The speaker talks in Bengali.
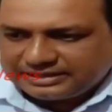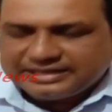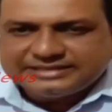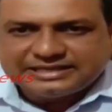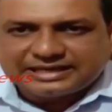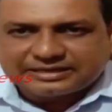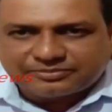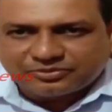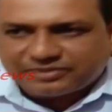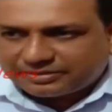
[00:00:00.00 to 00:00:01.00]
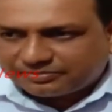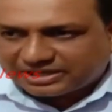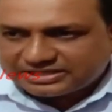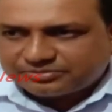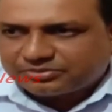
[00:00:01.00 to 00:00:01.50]
এই যে একটা প্রভাব
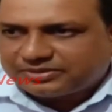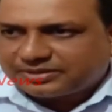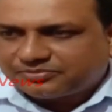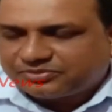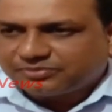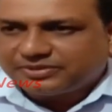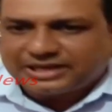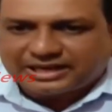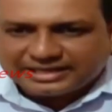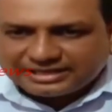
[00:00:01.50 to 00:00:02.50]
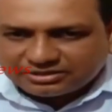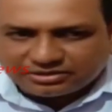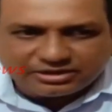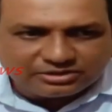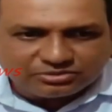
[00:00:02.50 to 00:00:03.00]
বাজে প্রভাব পড়বে আর এই
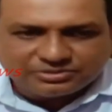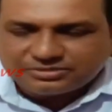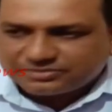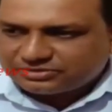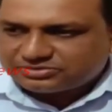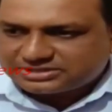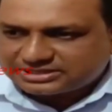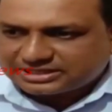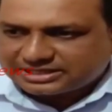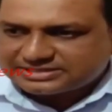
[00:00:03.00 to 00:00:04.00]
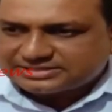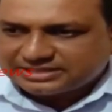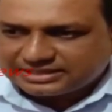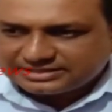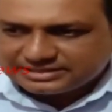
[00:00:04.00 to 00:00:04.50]
ধরনের কমিটি মানুষের কাছ
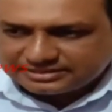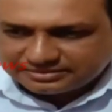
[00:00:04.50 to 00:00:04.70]
থেকে যে